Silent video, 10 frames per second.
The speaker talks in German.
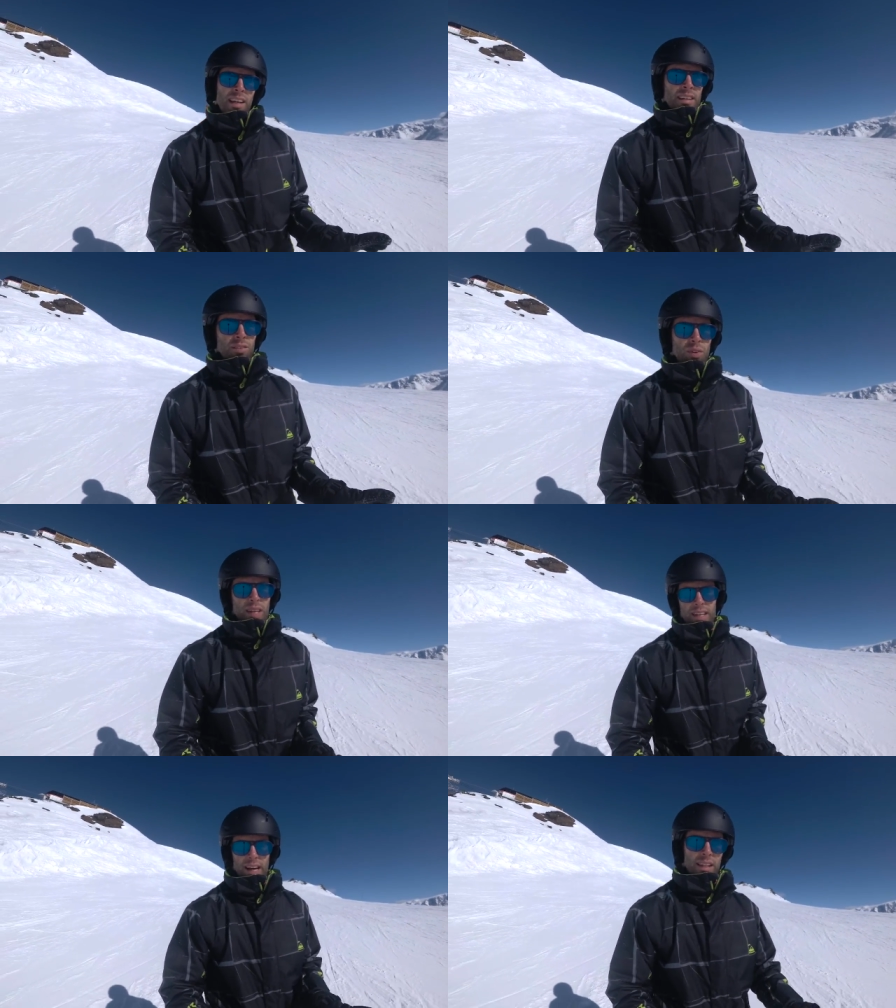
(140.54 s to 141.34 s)
dass wir,
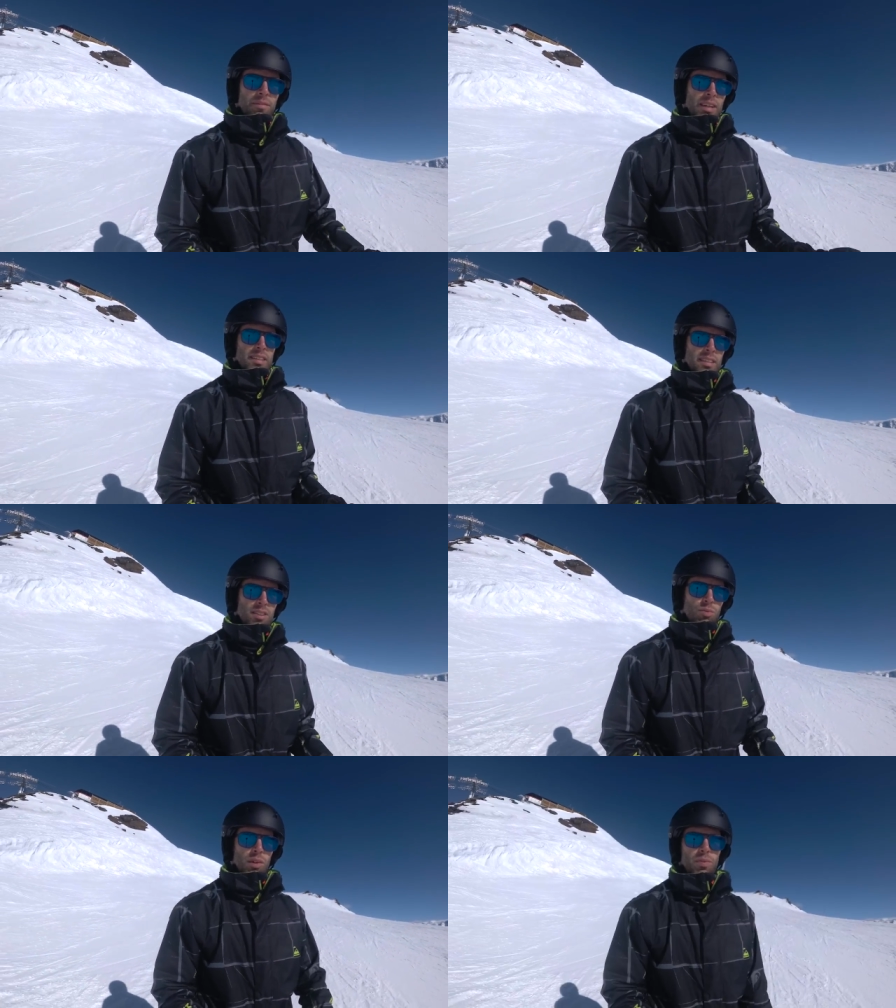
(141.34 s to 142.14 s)
egal in welche
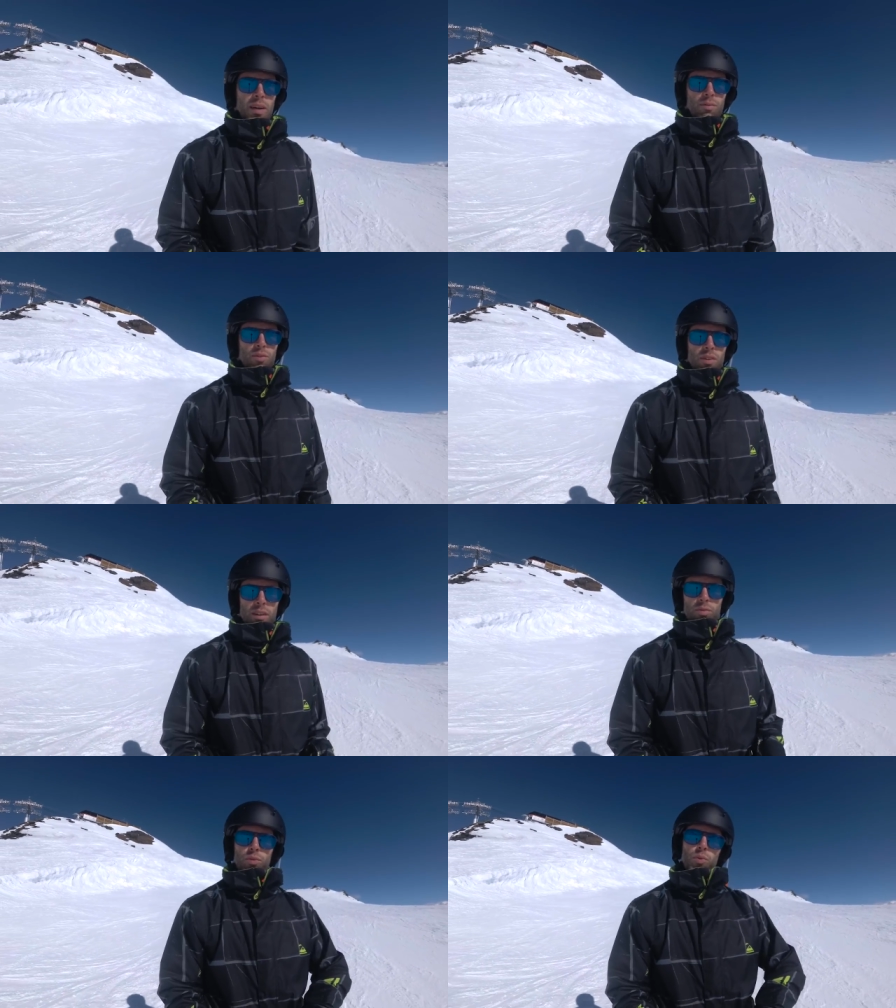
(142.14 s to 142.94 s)
Richtung wir fahren würden,
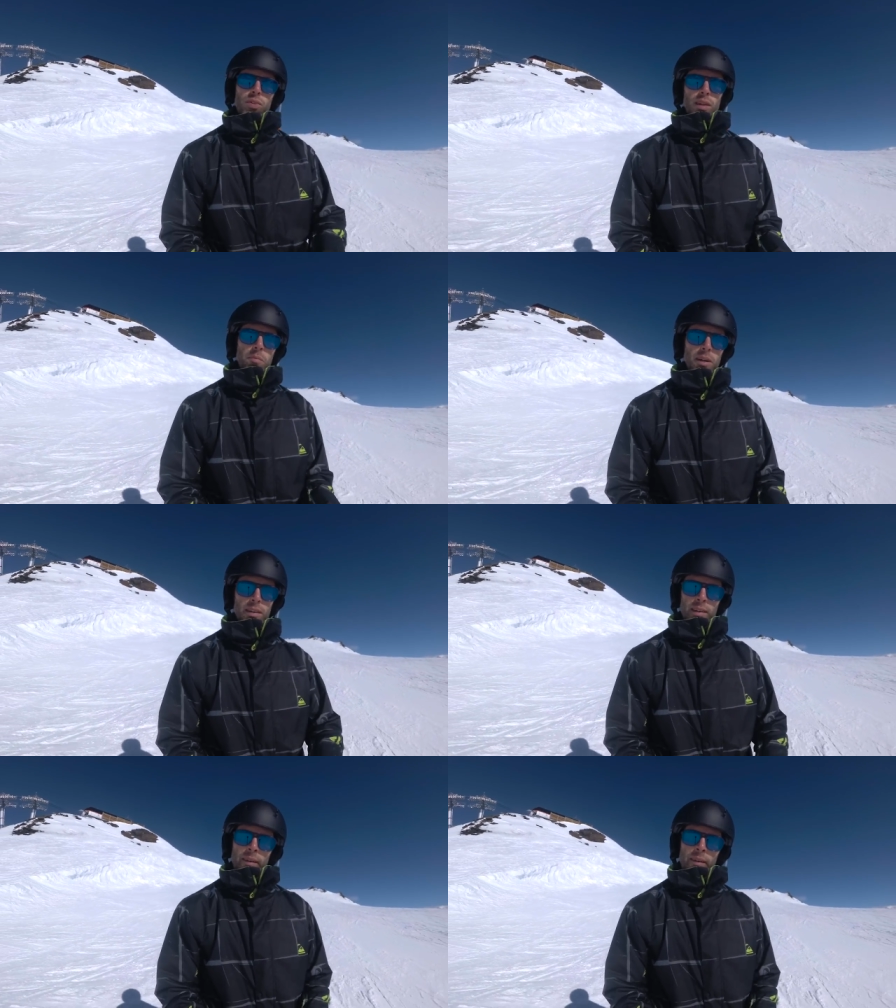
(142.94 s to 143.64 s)
den Fuß immer